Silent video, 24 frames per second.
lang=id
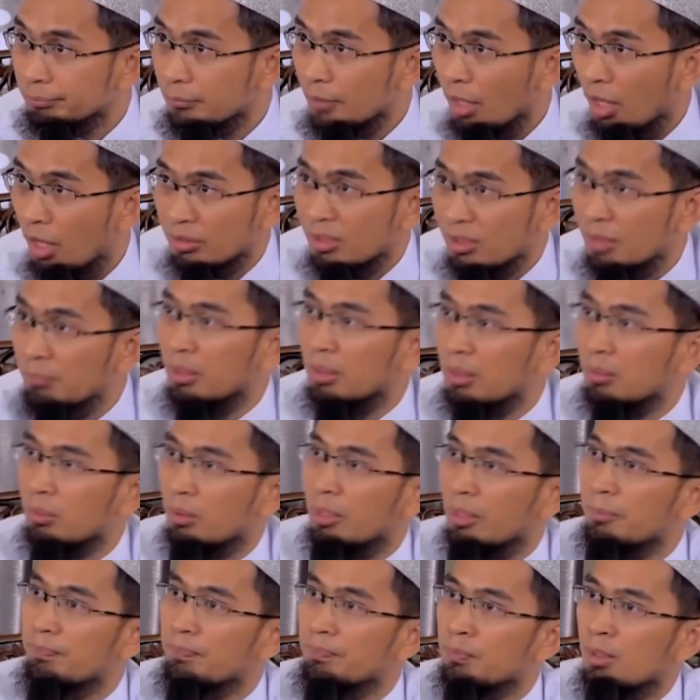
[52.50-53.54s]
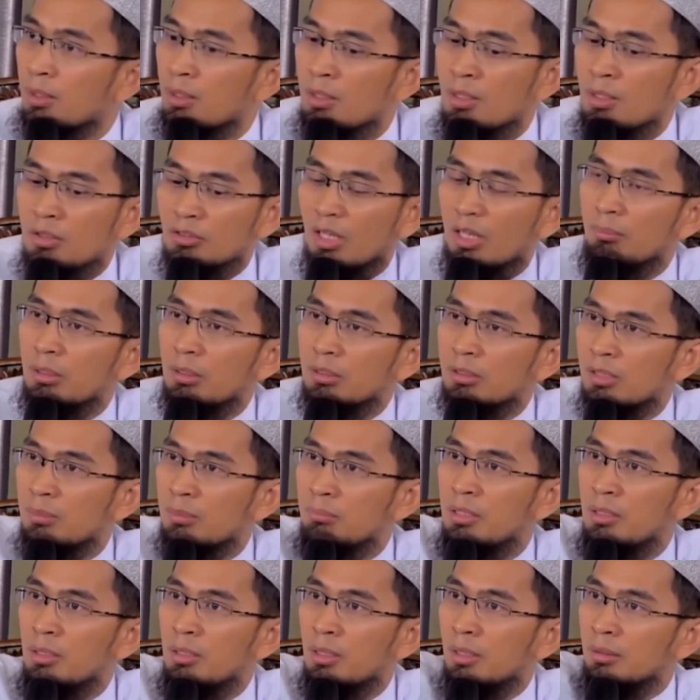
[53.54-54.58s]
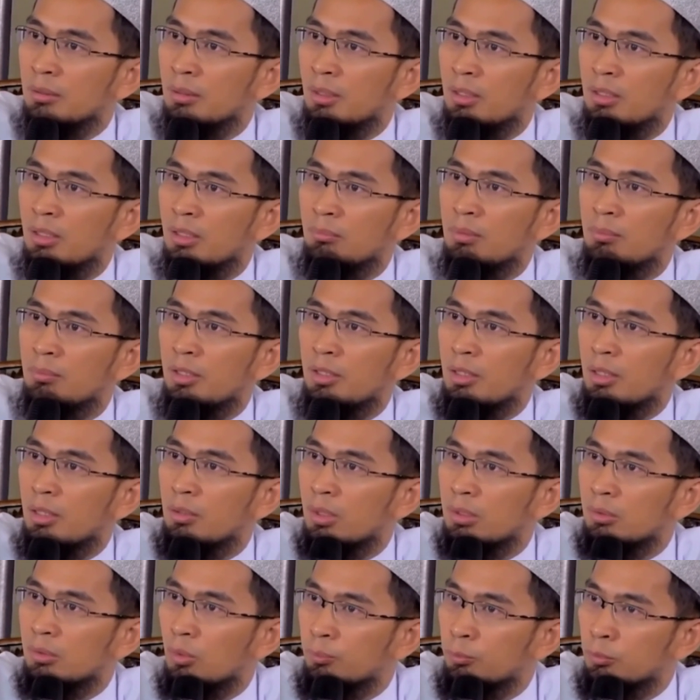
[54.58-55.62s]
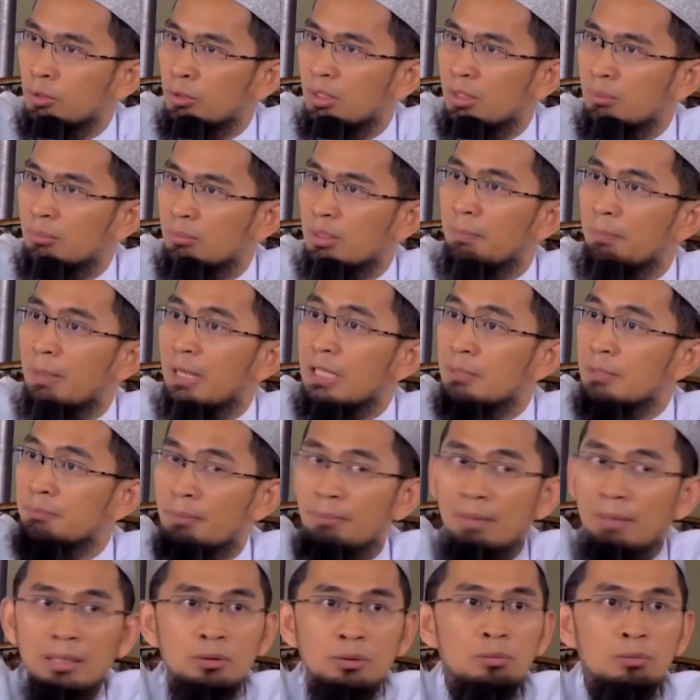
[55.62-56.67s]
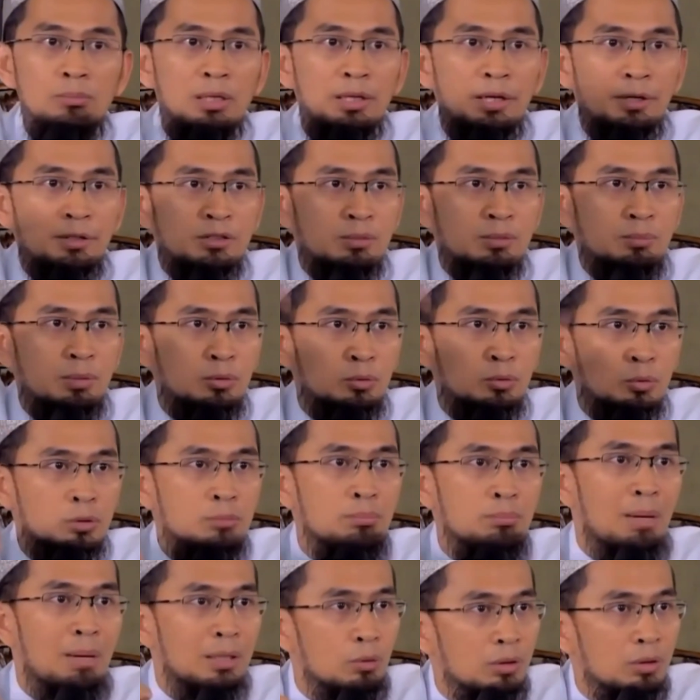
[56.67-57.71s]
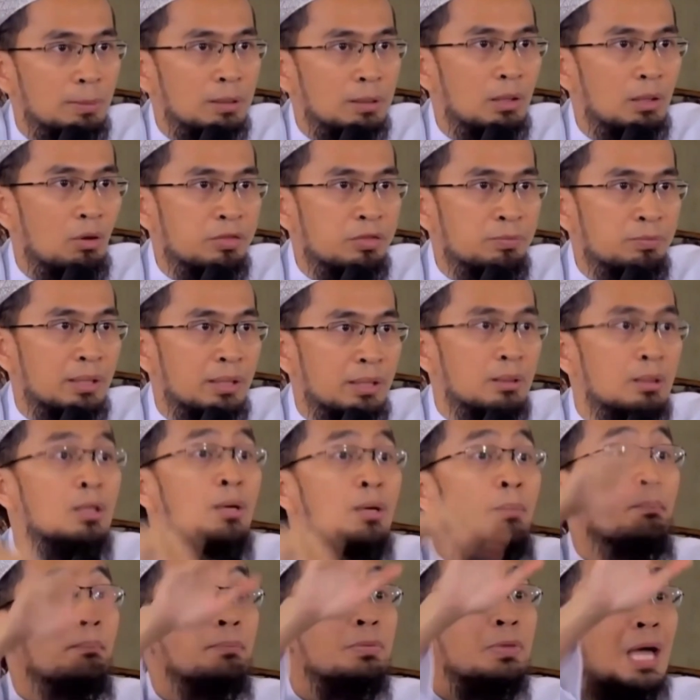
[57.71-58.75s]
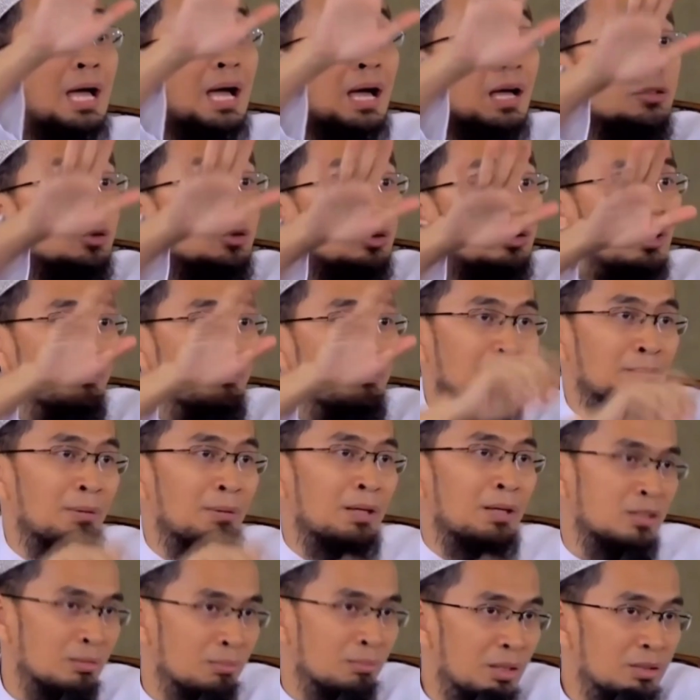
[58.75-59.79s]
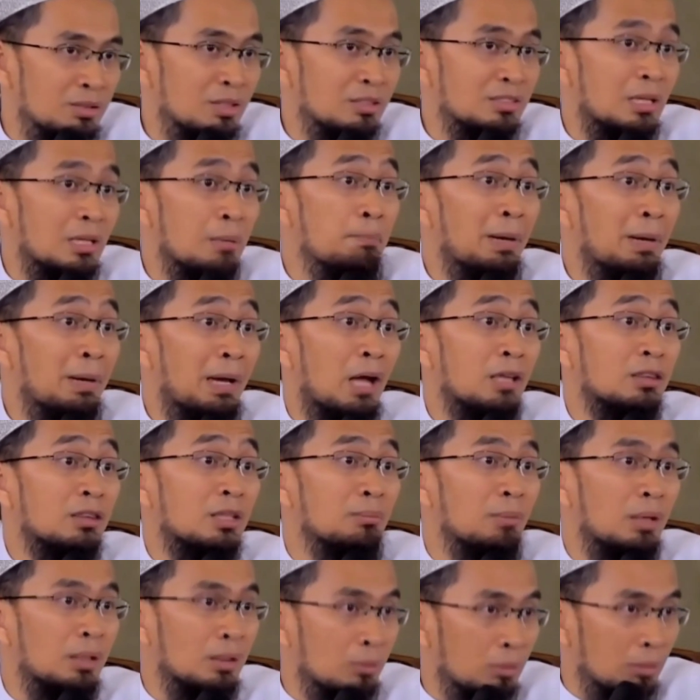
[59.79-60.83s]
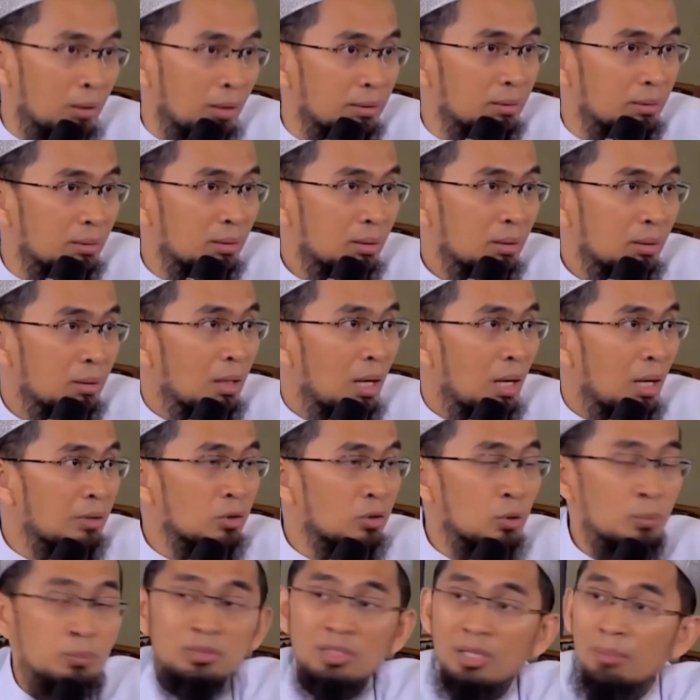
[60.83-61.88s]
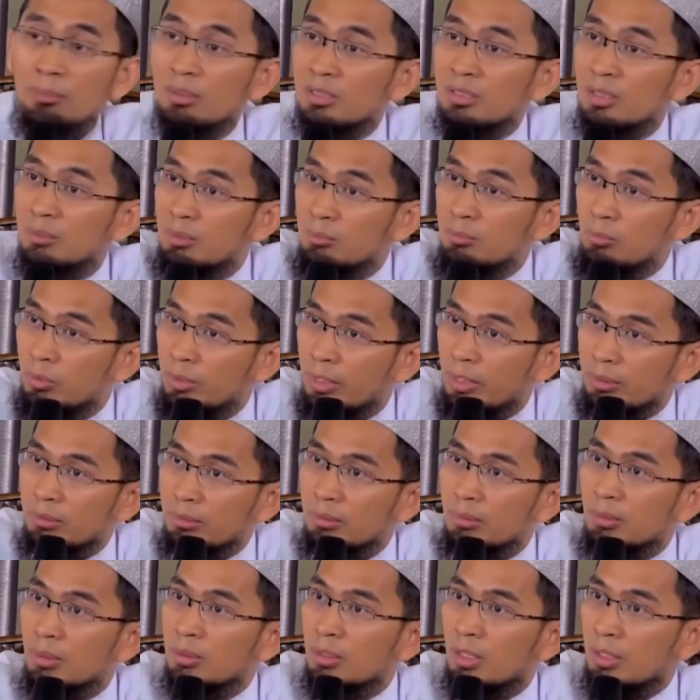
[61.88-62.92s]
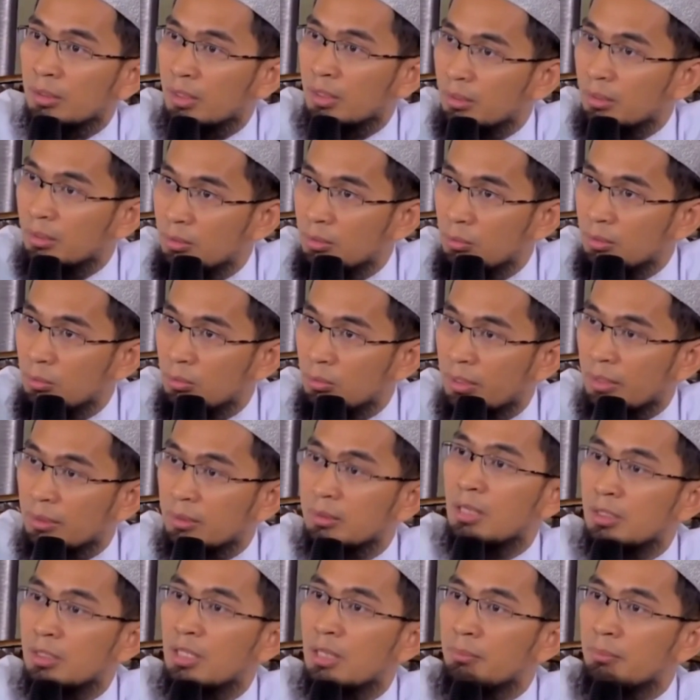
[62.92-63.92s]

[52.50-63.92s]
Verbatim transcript: Hatam Al-Quran. Sahabat Nabi dekat dengan Nabi menikah dengan dua putri Nabi. Paling pemalu malaikat Jibril turun malu kepada Uthman. Tahajudnya bermanja-manja sampai hatam Al-Quran. Antum sahabat Nabi bukan, dekat dengan Nabi bukan, tidak